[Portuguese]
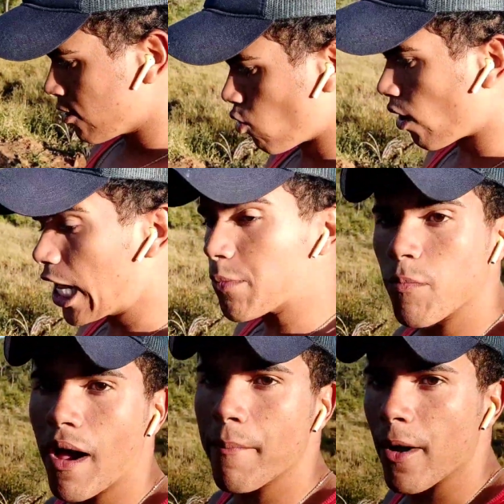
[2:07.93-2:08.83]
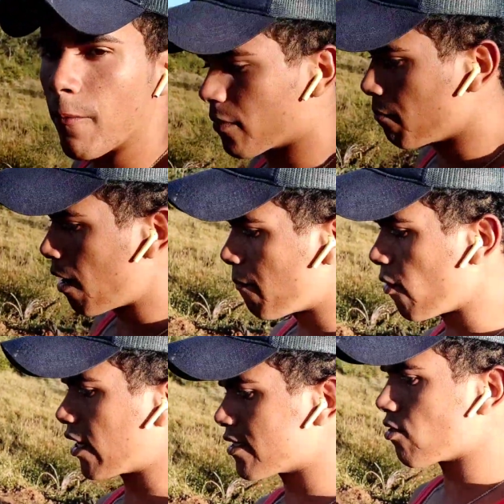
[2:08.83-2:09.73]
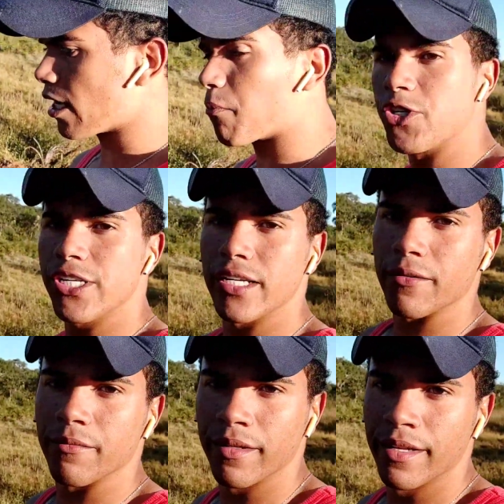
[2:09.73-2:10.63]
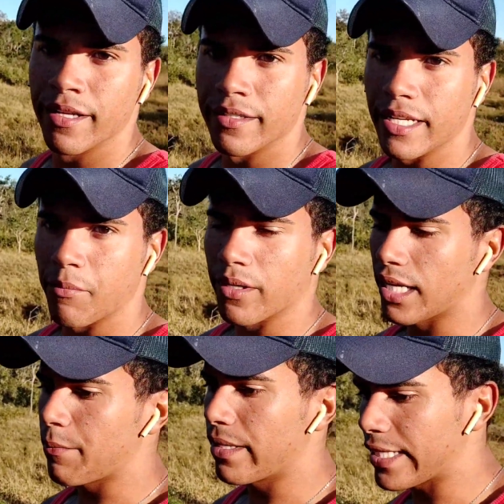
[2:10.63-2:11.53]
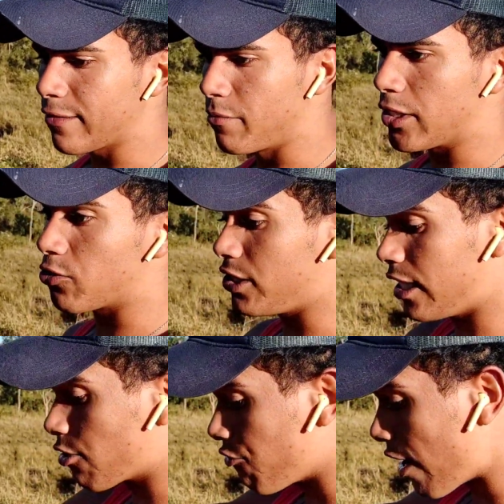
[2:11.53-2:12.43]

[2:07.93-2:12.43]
trocado por papel. Papel quer dizer o quê? Por dinheiro. É Porque lamentavelmente o dinheiro